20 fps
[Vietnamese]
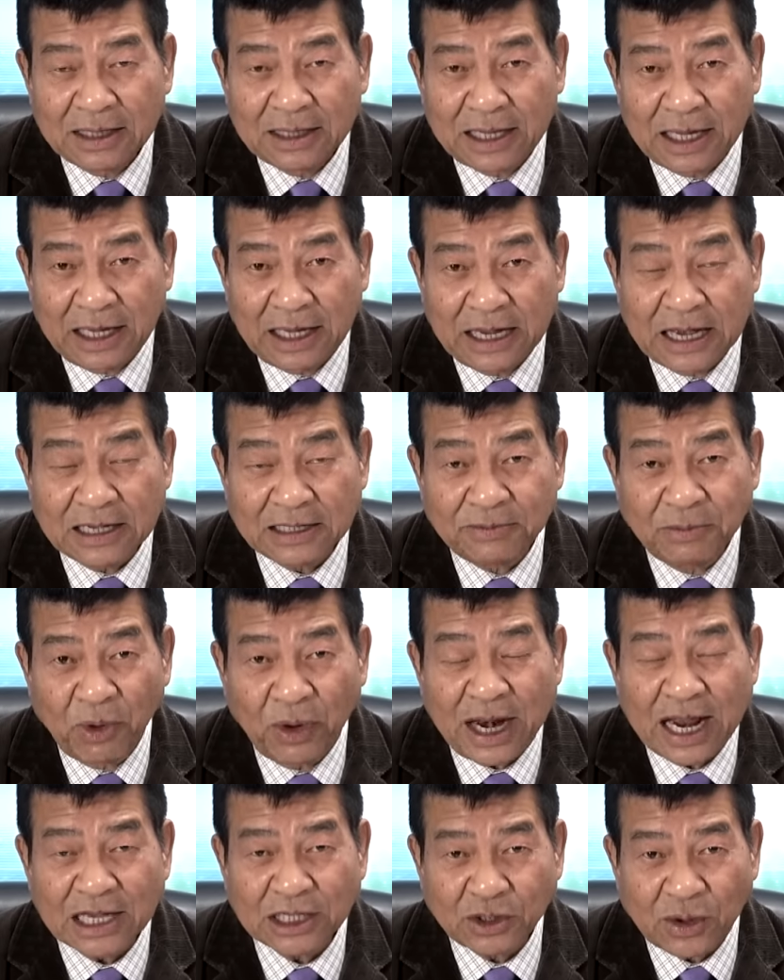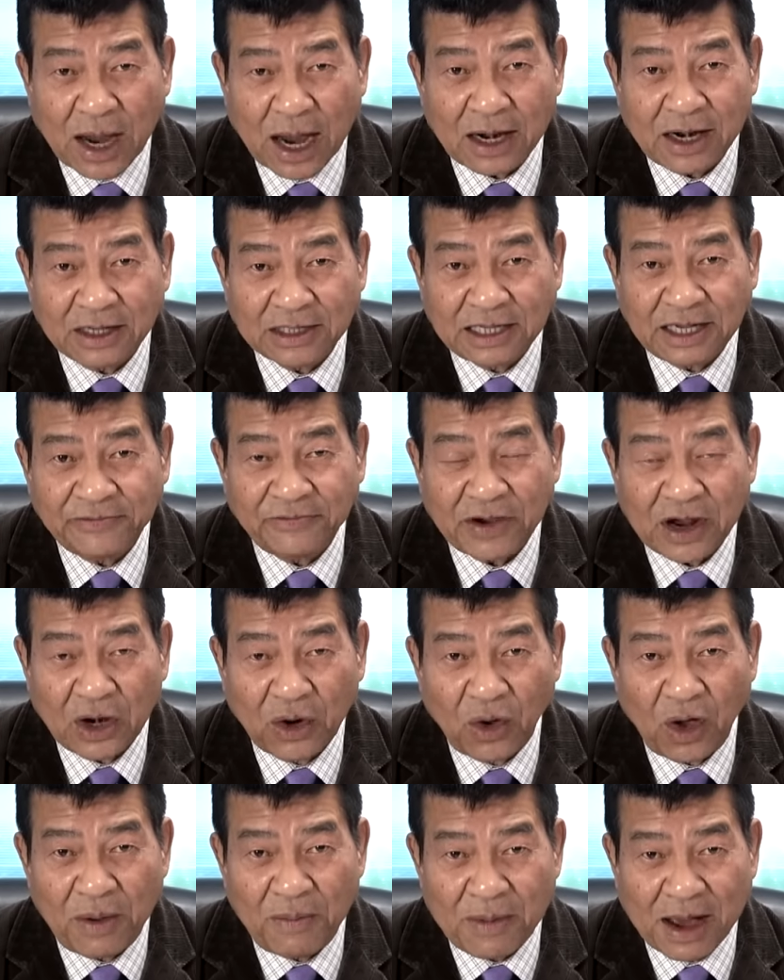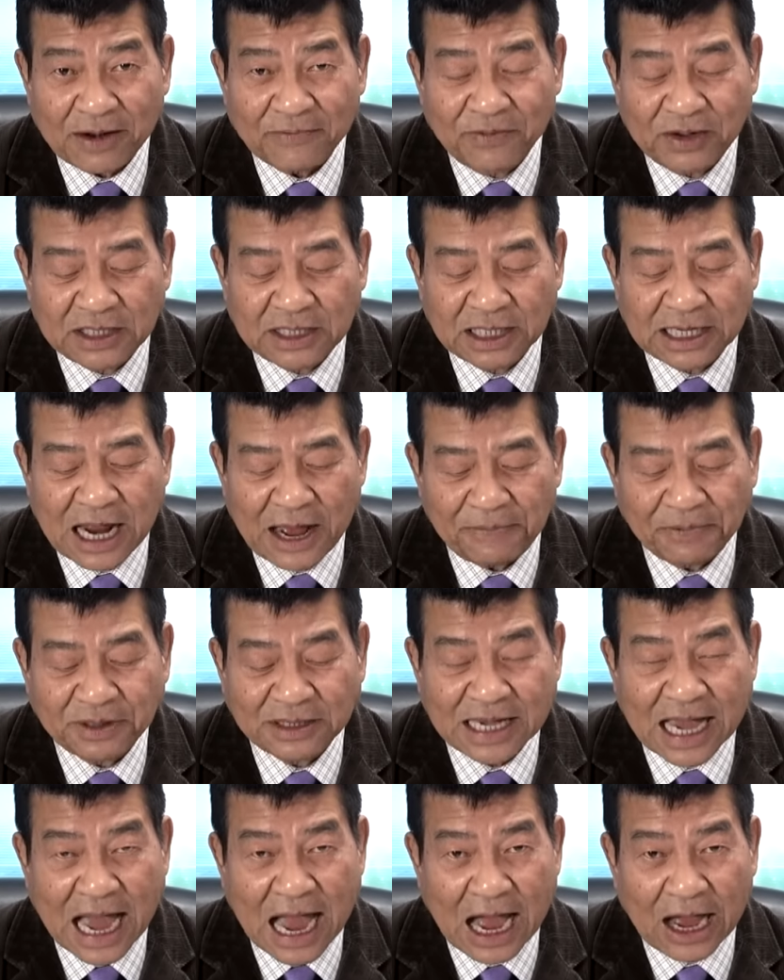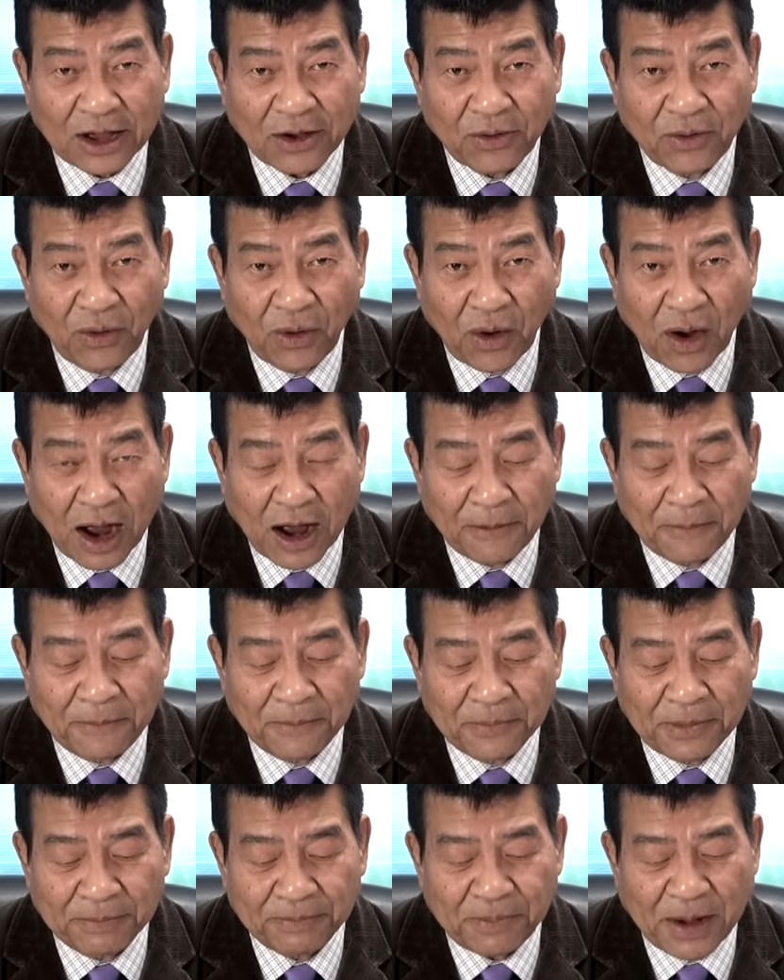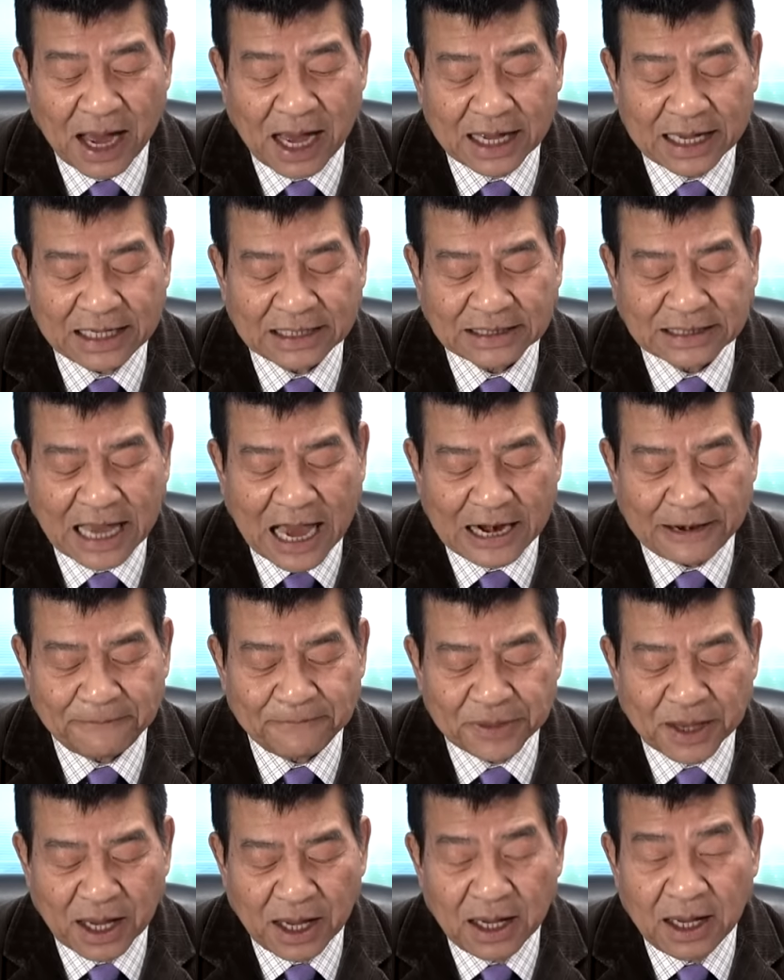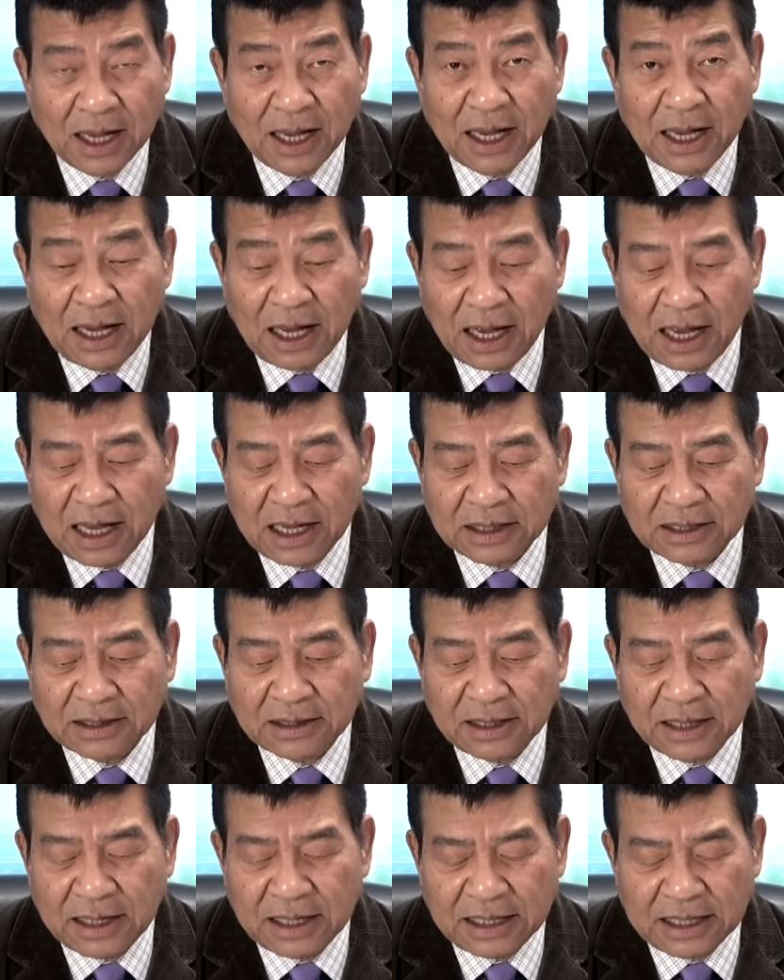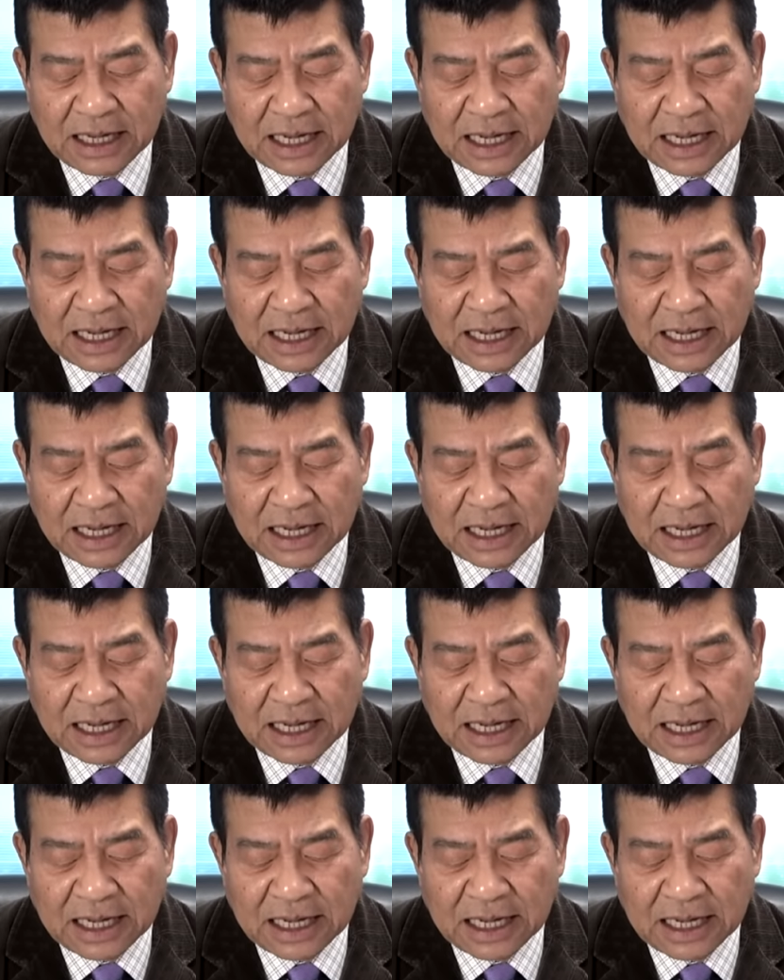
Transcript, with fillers: thì ờ, mối đe dọa đó sẽ phải đối mặt với sự đáp trả của Pakistan. Ờ, tướng